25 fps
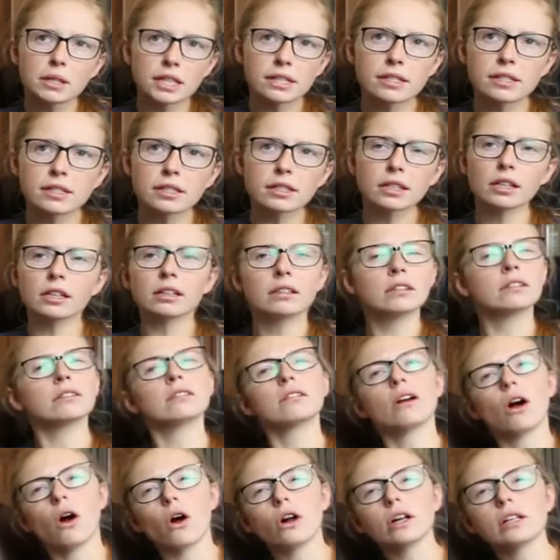
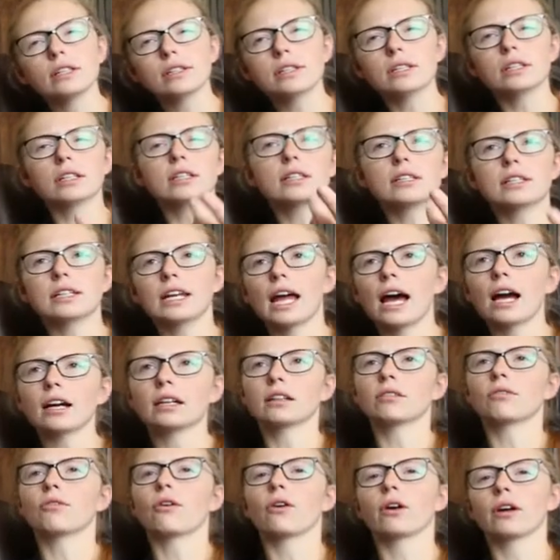bisschen holziges
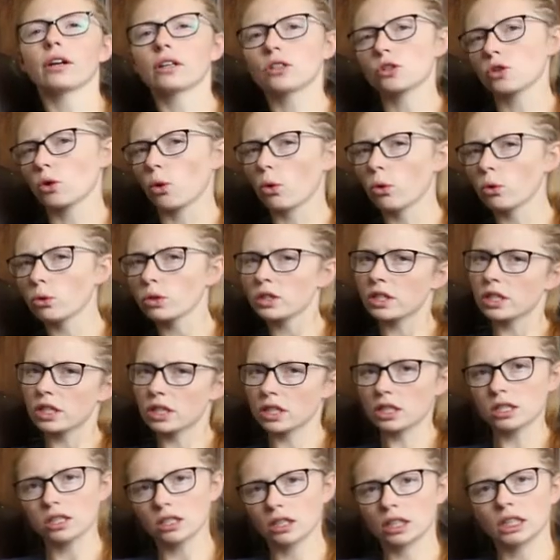Lagerfeuer,
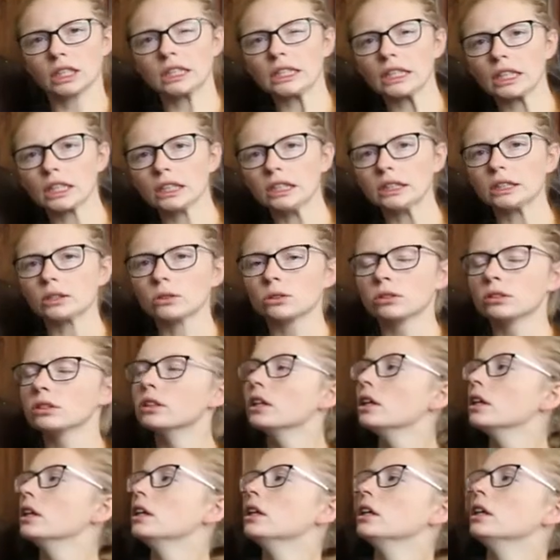Toast in die Richtung
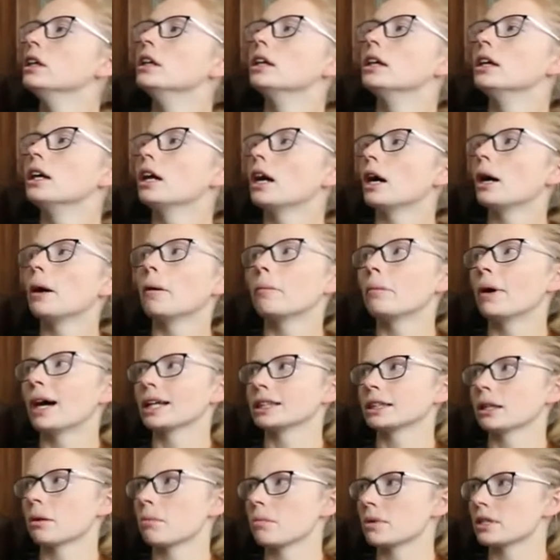ähm,
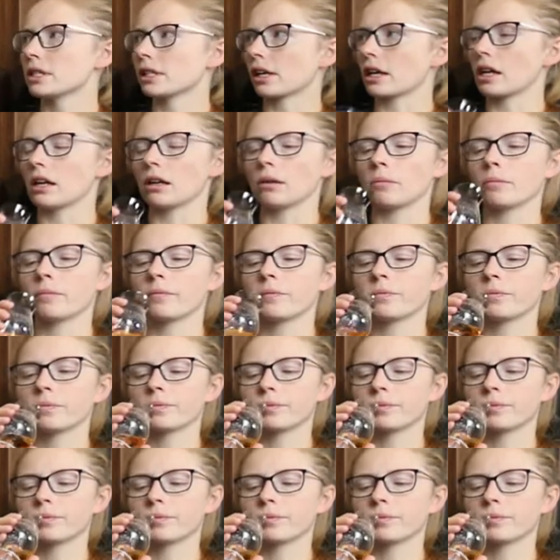hat er mit drin.